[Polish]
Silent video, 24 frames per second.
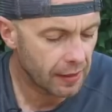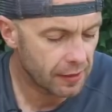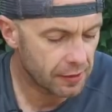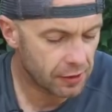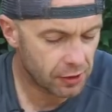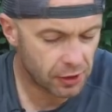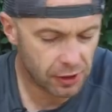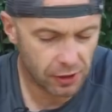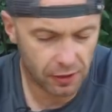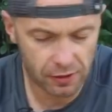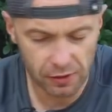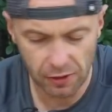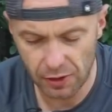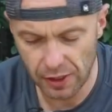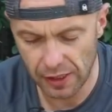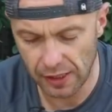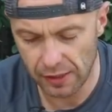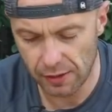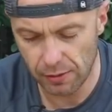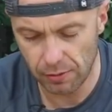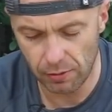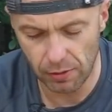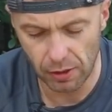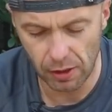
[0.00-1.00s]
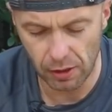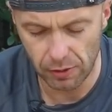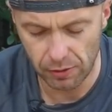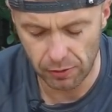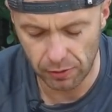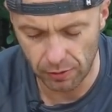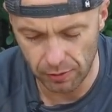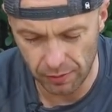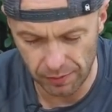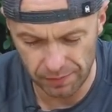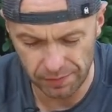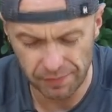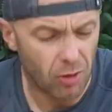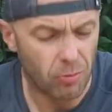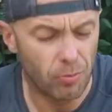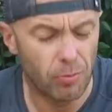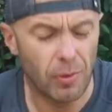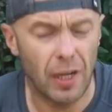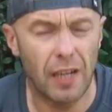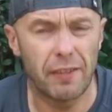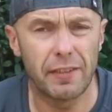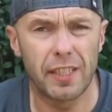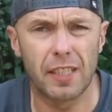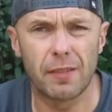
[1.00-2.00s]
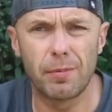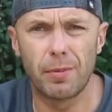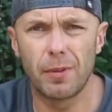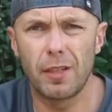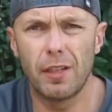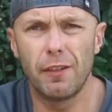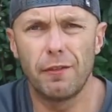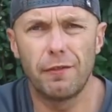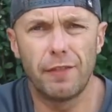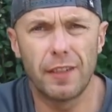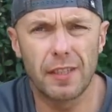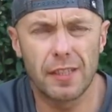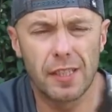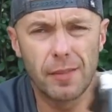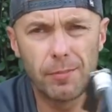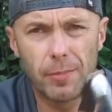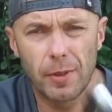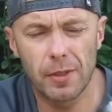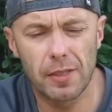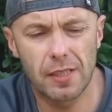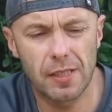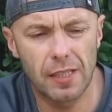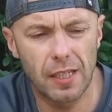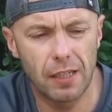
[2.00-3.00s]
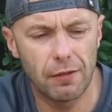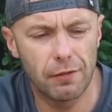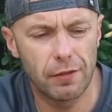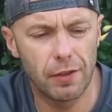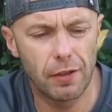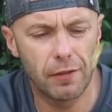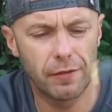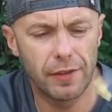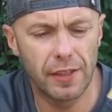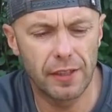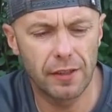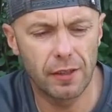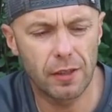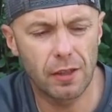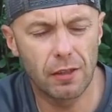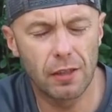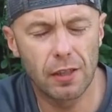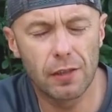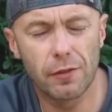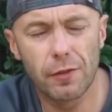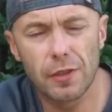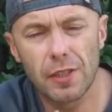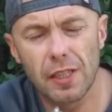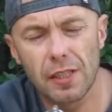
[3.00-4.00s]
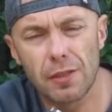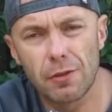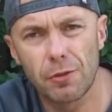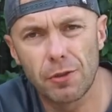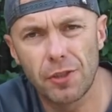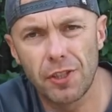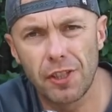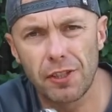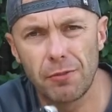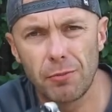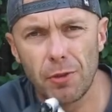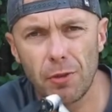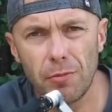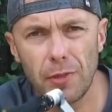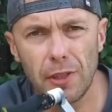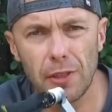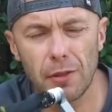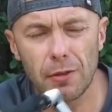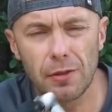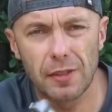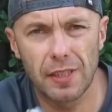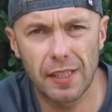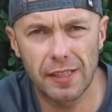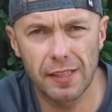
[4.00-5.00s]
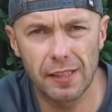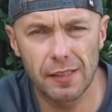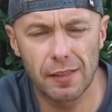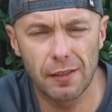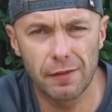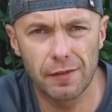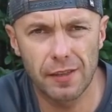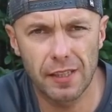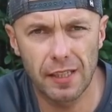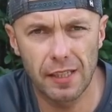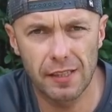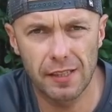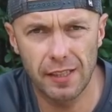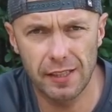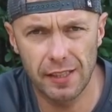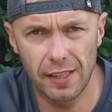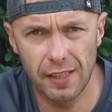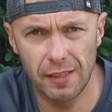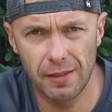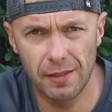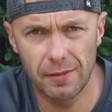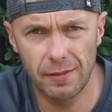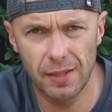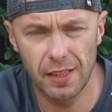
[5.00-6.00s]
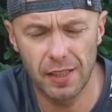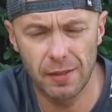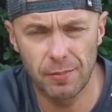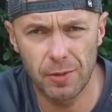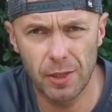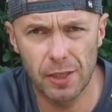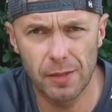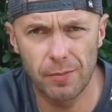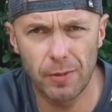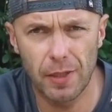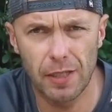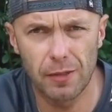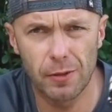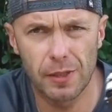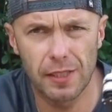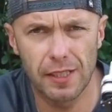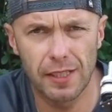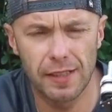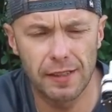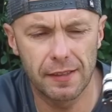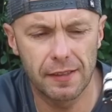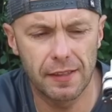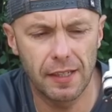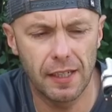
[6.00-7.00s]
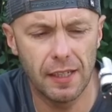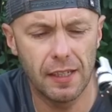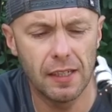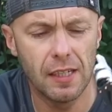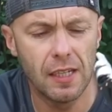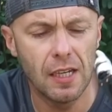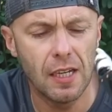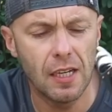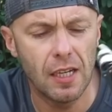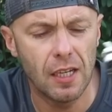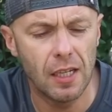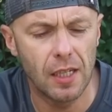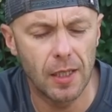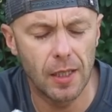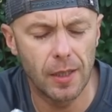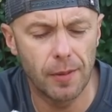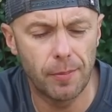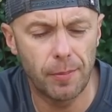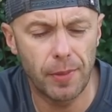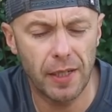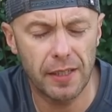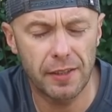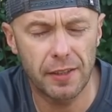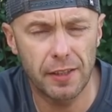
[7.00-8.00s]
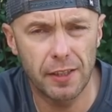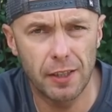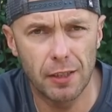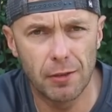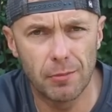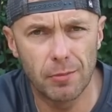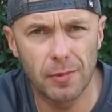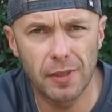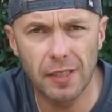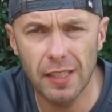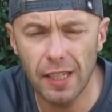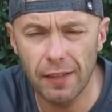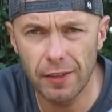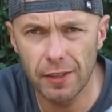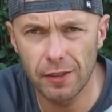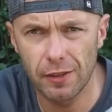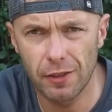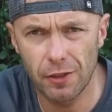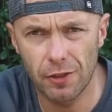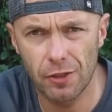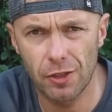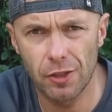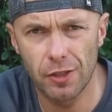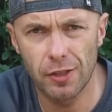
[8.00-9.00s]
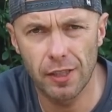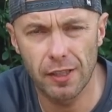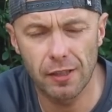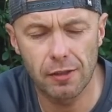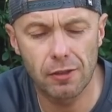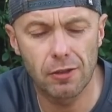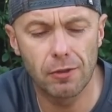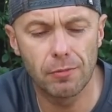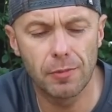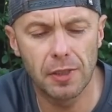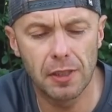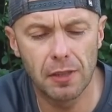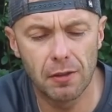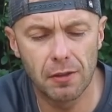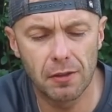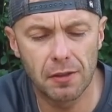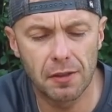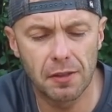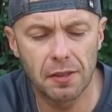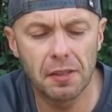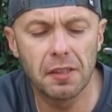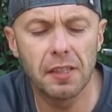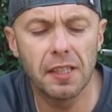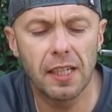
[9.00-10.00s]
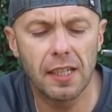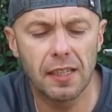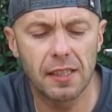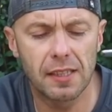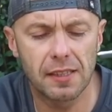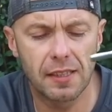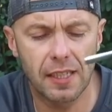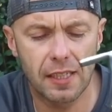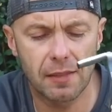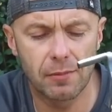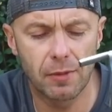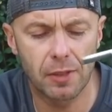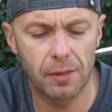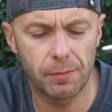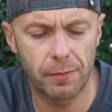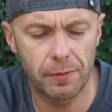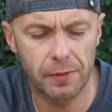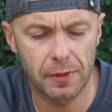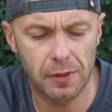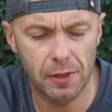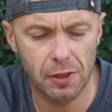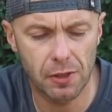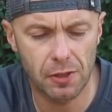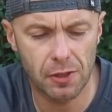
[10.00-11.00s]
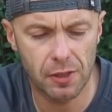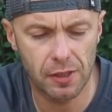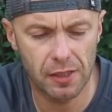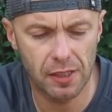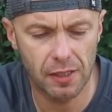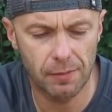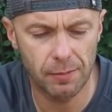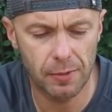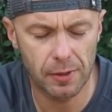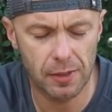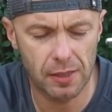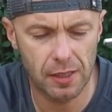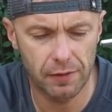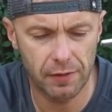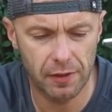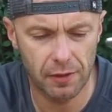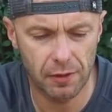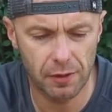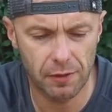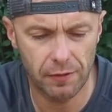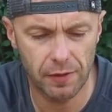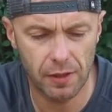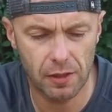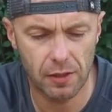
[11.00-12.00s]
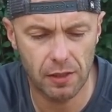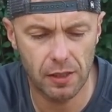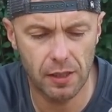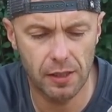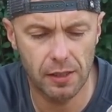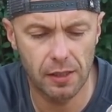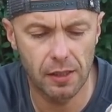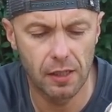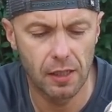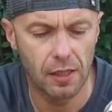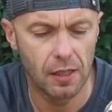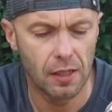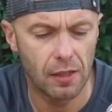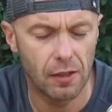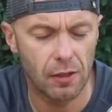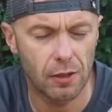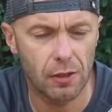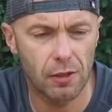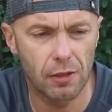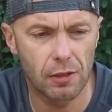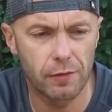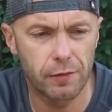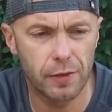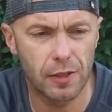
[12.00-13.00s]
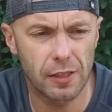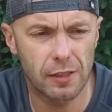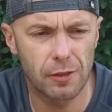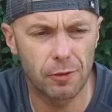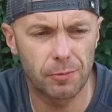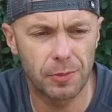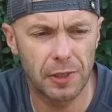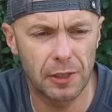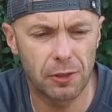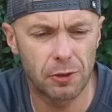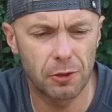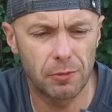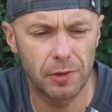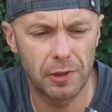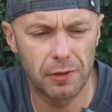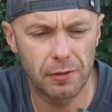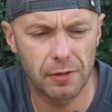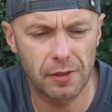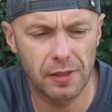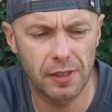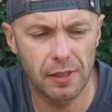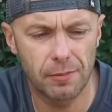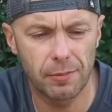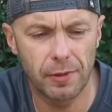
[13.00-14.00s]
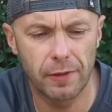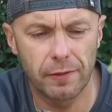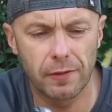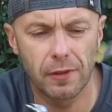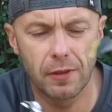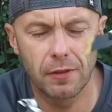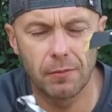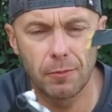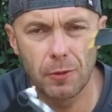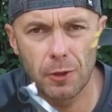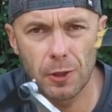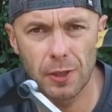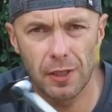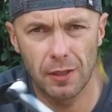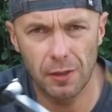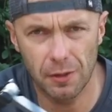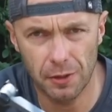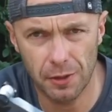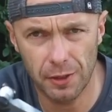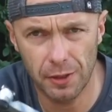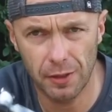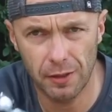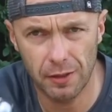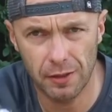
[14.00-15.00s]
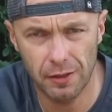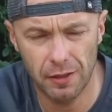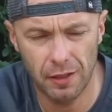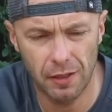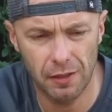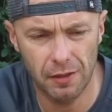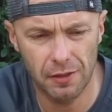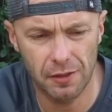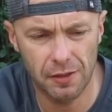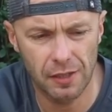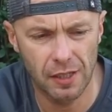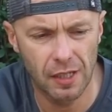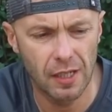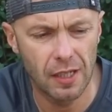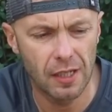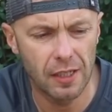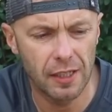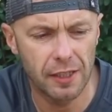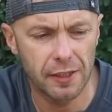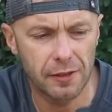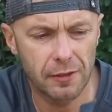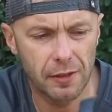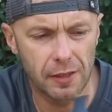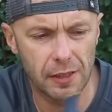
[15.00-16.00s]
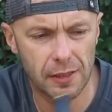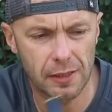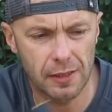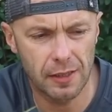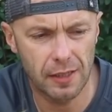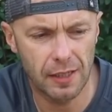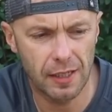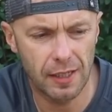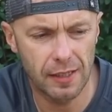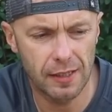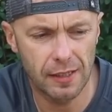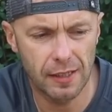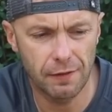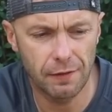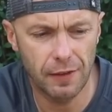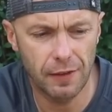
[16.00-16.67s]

Co do czasu lotu, Mavic Pro w wersji podstawowej około 27 minut, takie są wskazania e, przez producenta. E, Platinum nawet do 30 minut. Ja tak mogę powiedzieć, że na podstawie doświadczeń około 25 minut na pewno można osiągnąć i to jest realna